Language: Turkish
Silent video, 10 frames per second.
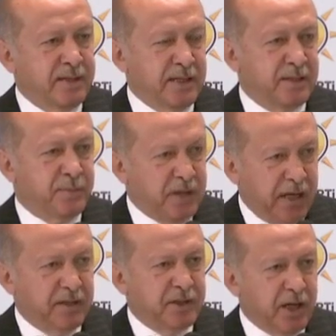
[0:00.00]
siz
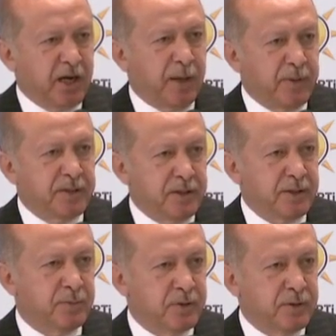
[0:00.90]
bir endişeye
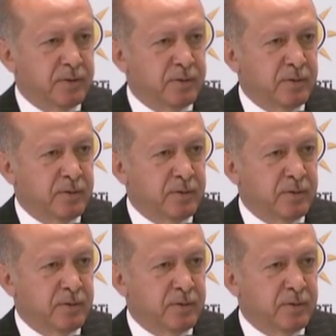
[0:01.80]
kapıldınız mı?